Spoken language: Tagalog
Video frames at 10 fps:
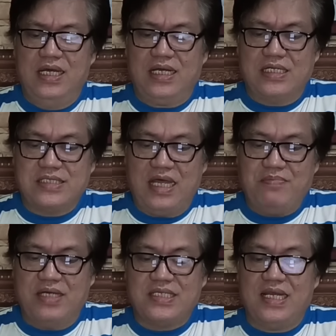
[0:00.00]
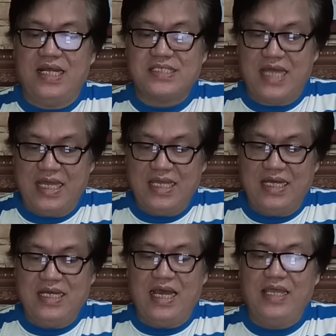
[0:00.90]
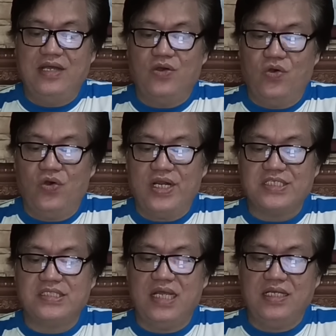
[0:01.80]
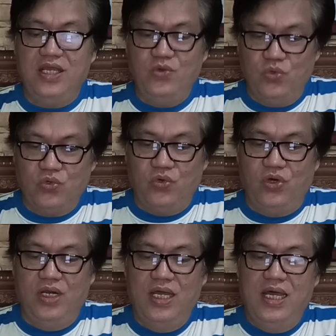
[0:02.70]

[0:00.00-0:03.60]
kasama sa nasayang ay ang oras na ginugol